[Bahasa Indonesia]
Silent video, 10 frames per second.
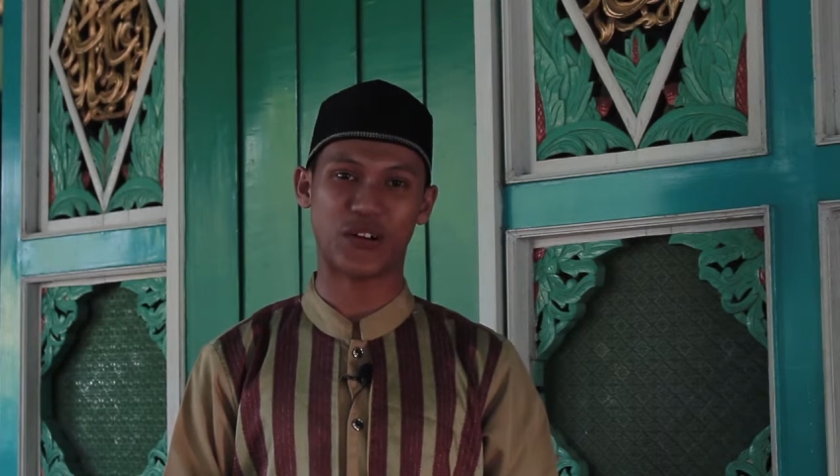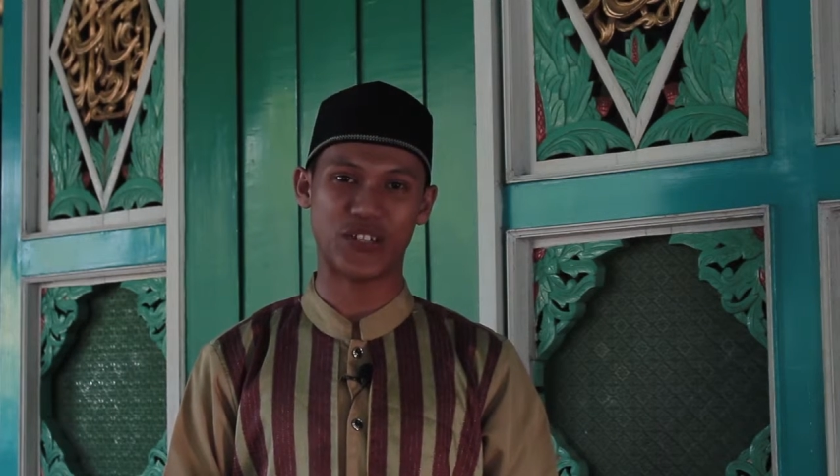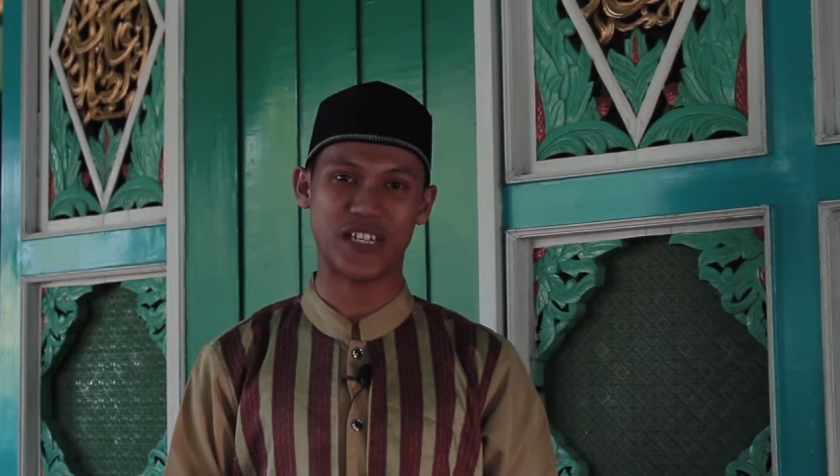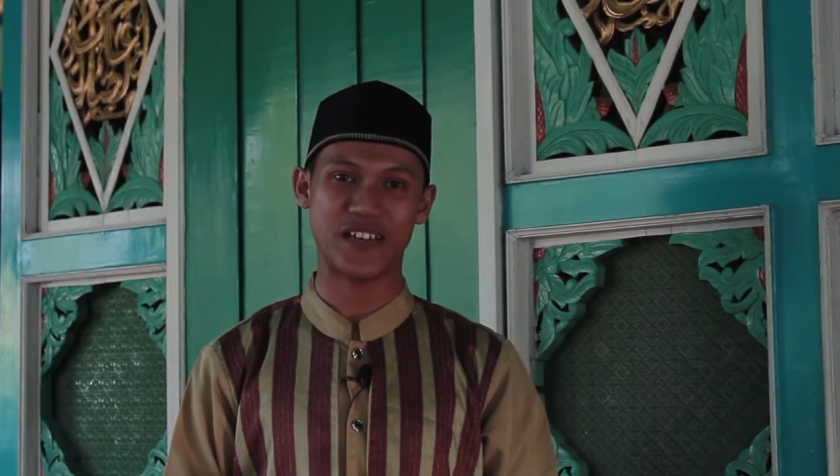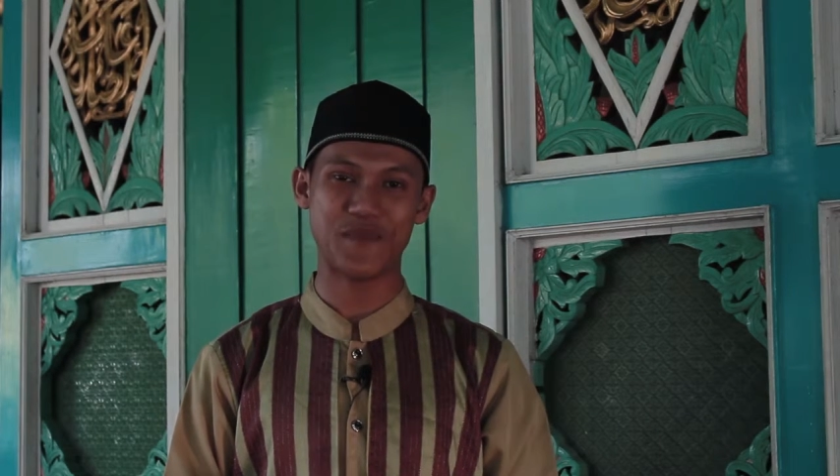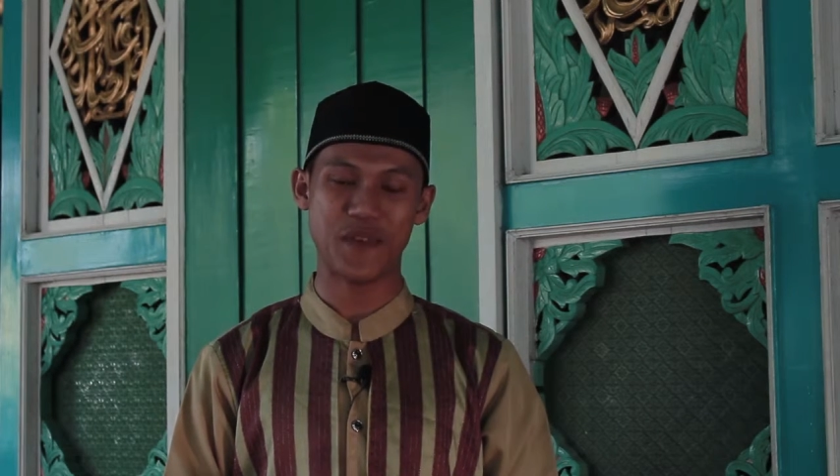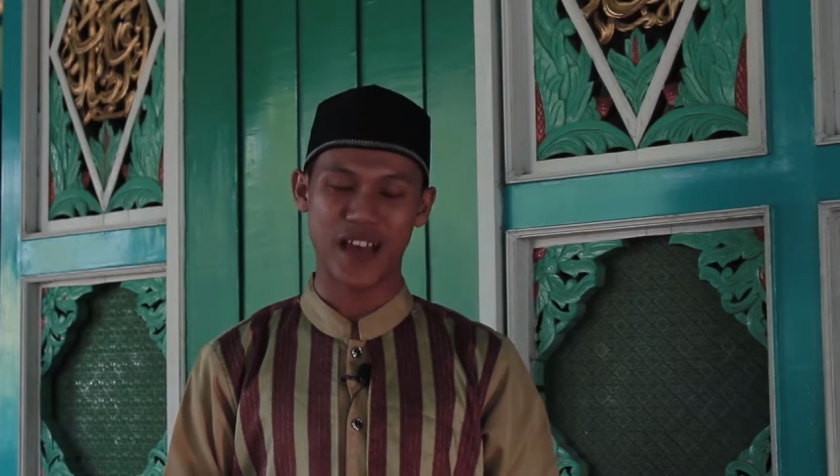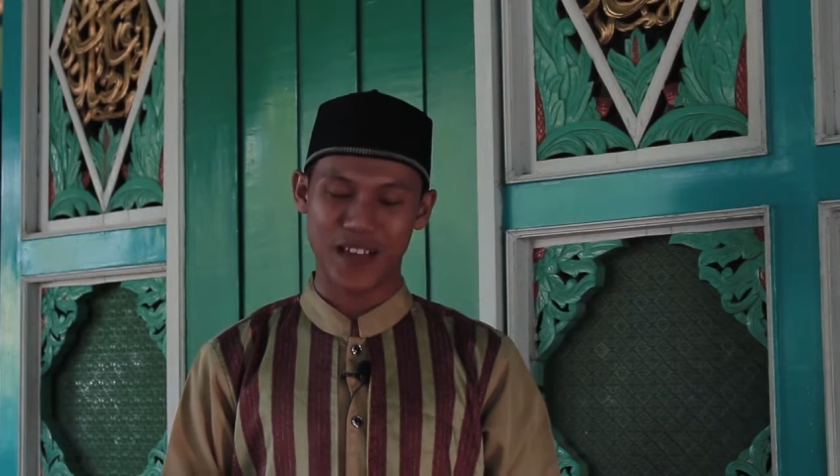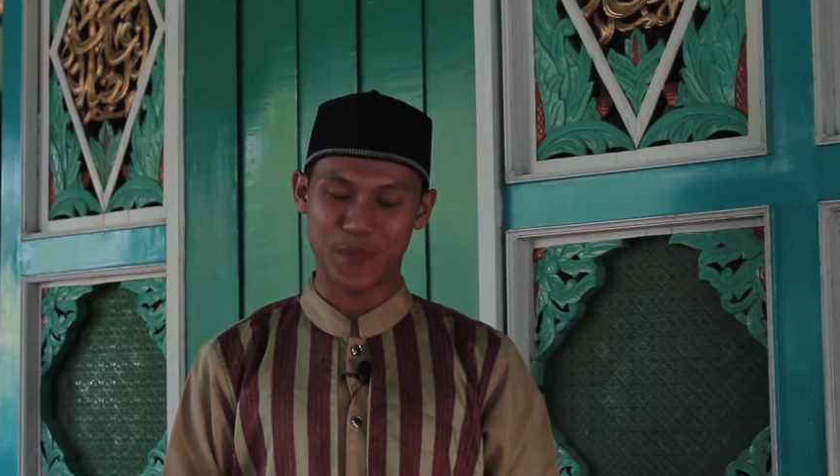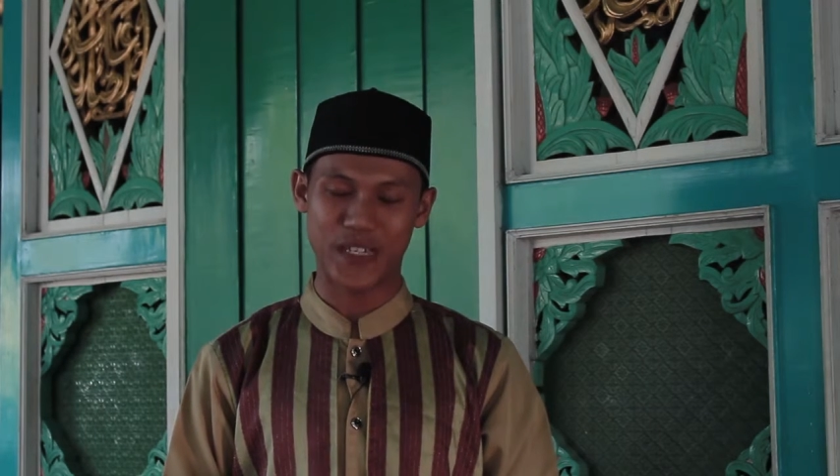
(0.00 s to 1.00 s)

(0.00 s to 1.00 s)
rajim.